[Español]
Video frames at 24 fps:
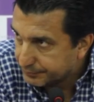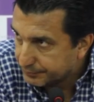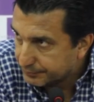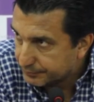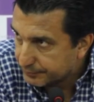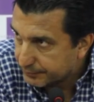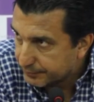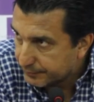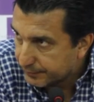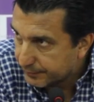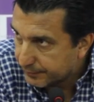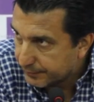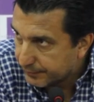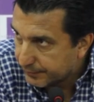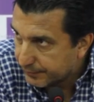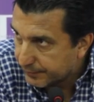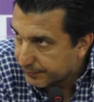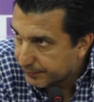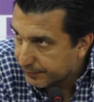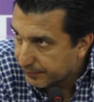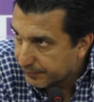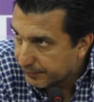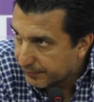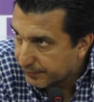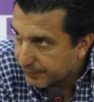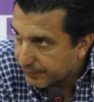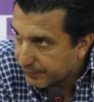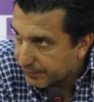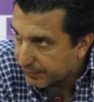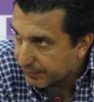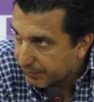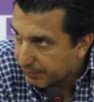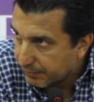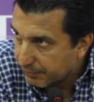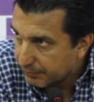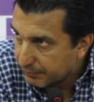queda la duda de quién
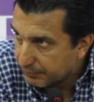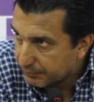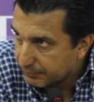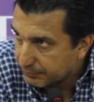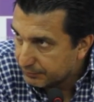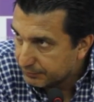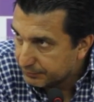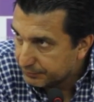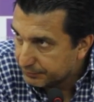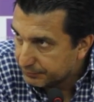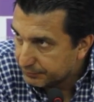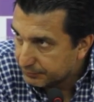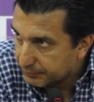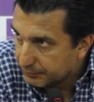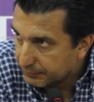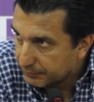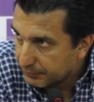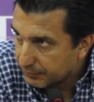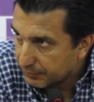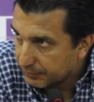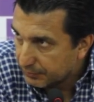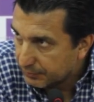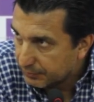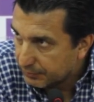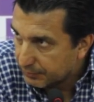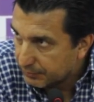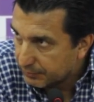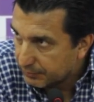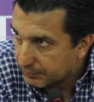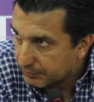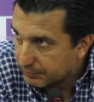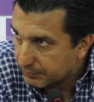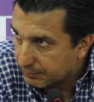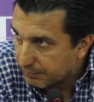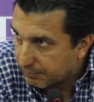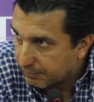has escuchado de que era antes
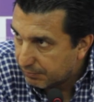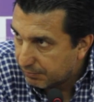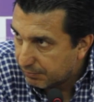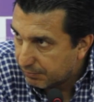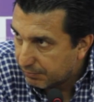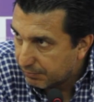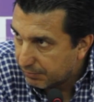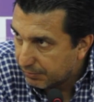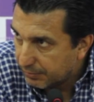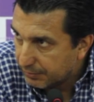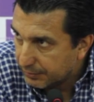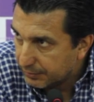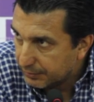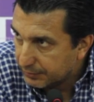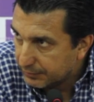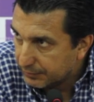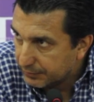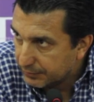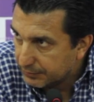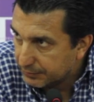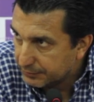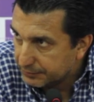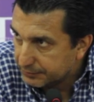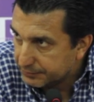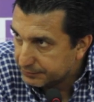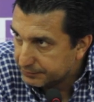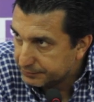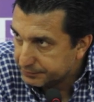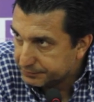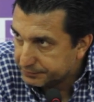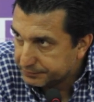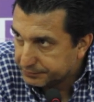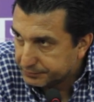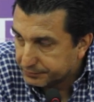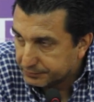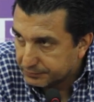Capello y ahora ya no
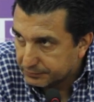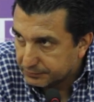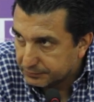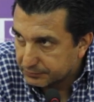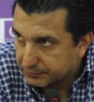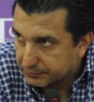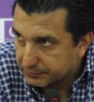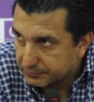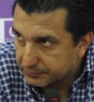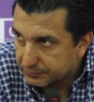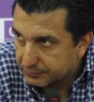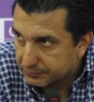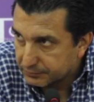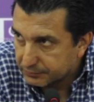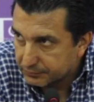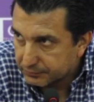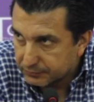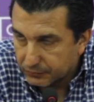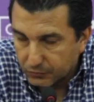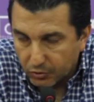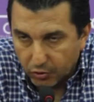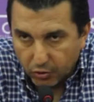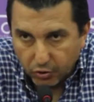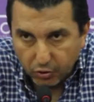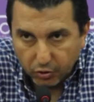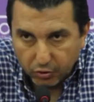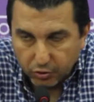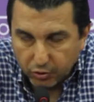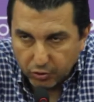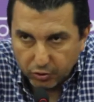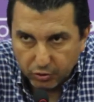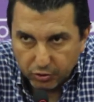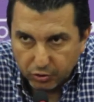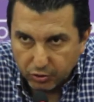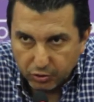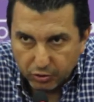de la directiva, de de la directiva. No,
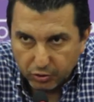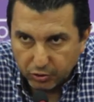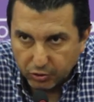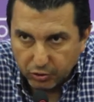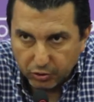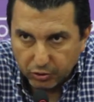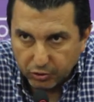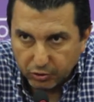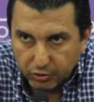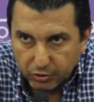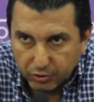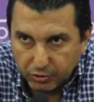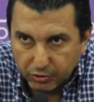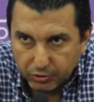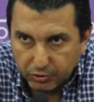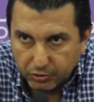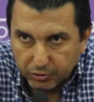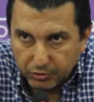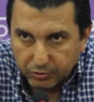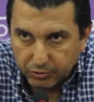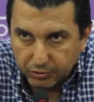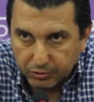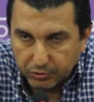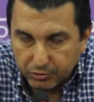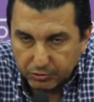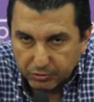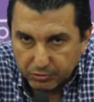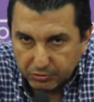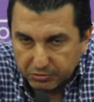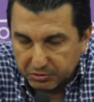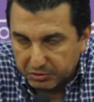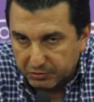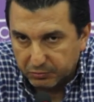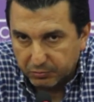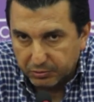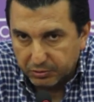no, no, no, no, no, no, no,
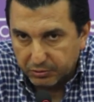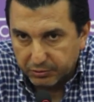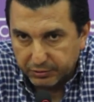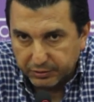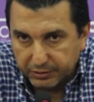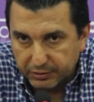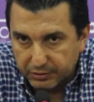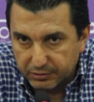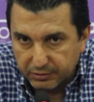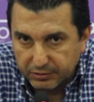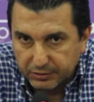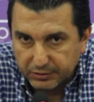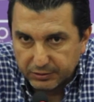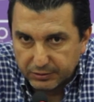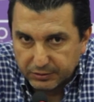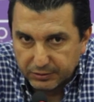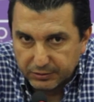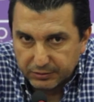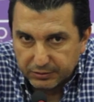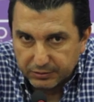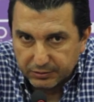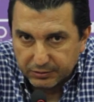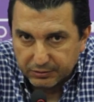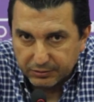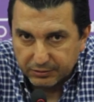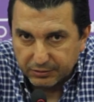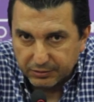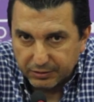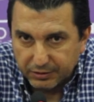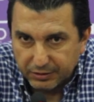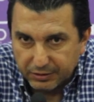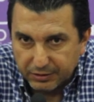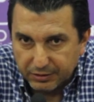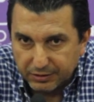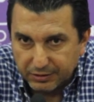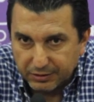no, bueno, del
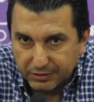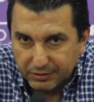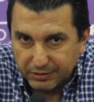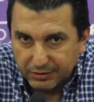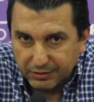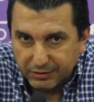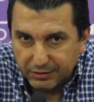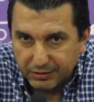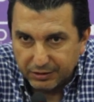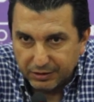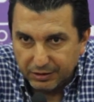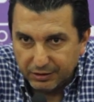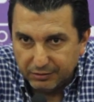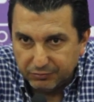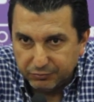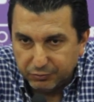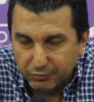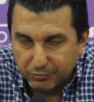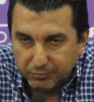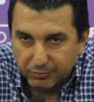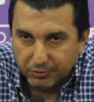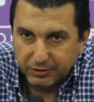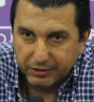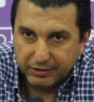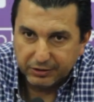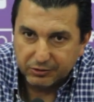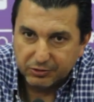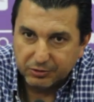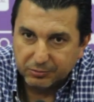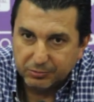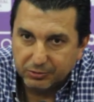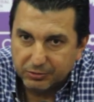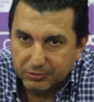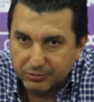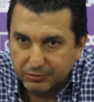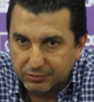del el fútbol es
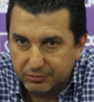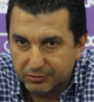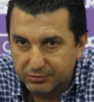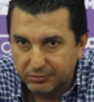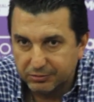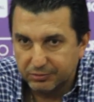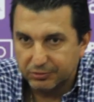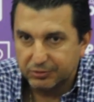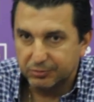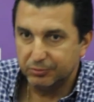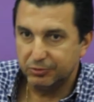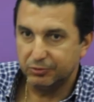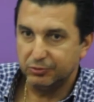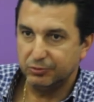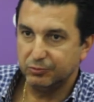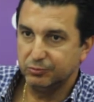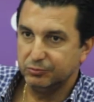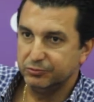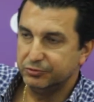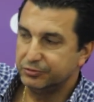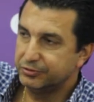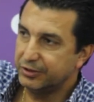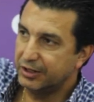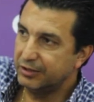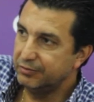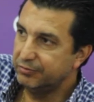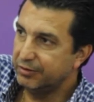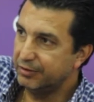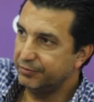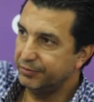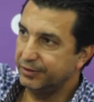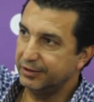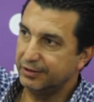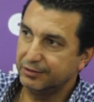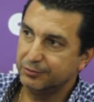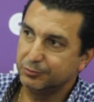como, como un
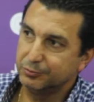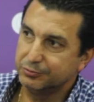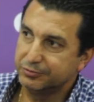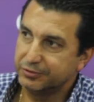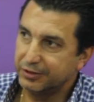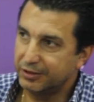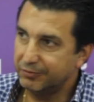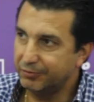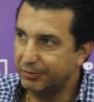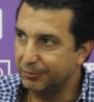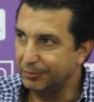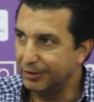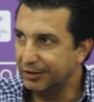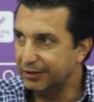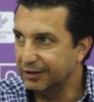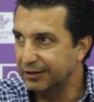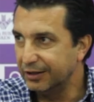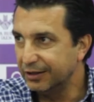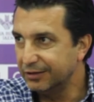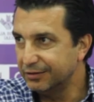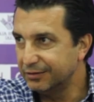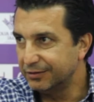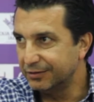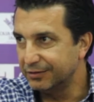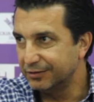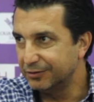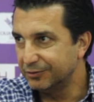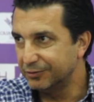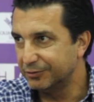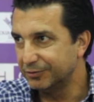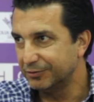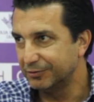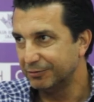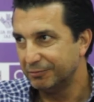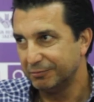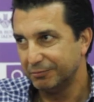sálvame, un sálvame gigante.
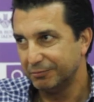